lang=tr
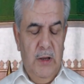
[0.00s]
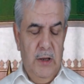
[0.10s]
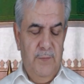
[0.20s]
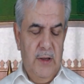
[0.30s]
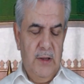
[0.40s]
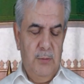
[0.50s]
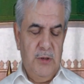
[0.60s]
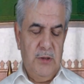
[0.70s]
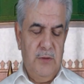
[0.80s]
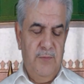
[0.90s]
Ve
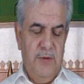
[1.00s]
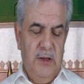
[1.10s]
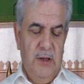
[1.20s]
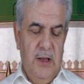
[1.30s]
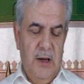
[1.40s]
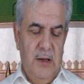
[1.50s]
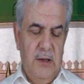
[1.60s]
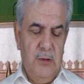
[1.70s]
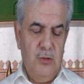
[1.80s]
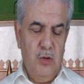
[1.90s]
Efendimizin
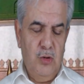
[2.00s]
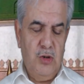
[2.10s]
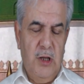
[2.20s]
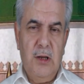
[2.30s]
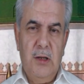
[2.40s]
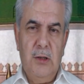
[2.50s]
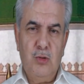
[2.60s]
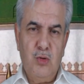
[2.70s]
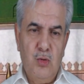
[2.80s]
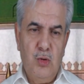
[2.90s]
fiillerinin,
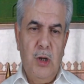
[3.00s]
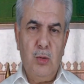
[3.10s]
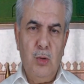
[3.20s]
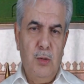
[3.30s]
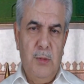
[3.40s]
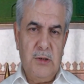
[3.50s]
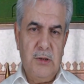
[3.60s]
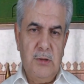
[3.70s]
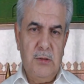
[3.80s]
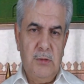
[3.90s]
sözlerinin sünnet
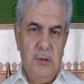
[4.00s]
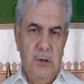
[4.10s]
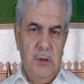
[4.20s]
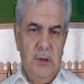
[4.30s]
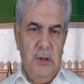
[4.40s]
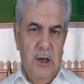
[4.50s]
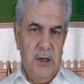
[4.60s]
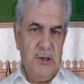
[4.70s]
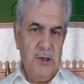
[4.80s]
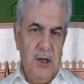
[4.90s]
olması,
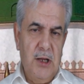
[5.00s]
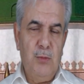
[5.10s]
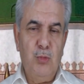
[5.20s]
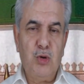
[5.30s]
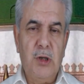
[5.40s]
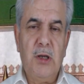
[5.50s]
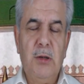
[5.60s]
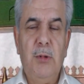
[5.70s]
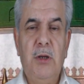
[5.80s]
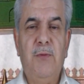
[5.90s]
yani sırat-ı
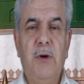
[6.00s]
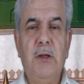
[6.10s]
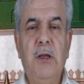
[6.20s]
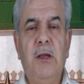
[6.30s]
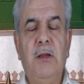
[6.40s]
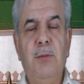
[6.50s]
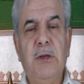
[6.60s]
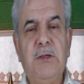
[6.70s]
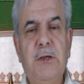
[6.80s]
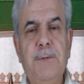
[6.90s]
müstakimi ifade
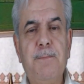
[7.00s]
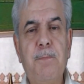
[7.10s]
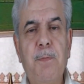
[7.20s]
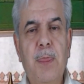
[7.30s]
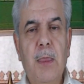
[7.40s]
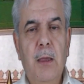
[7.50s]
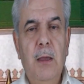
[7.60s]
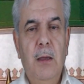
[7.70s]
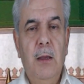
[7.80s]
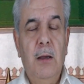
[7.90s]
etmesi,
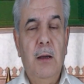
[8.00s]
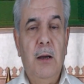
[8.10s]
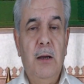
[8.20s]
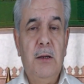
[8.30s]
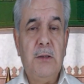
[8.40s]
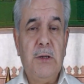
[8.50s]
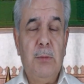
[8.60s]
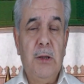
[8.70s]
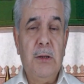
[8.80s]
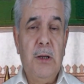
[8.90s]
aynı
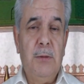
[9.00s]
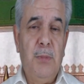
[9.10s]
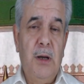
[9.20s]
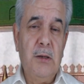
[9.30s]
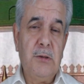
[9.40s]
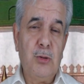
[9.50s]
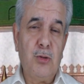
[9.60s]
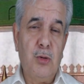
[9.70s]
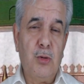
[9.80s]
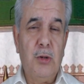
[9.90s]
zamanda bazı
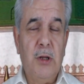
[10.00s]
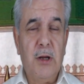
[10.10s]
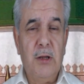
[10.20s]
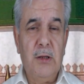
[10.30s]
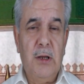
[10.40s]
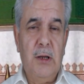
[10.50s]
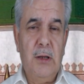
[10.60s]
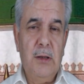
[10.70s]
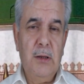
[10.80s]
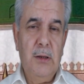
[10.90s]
soruların da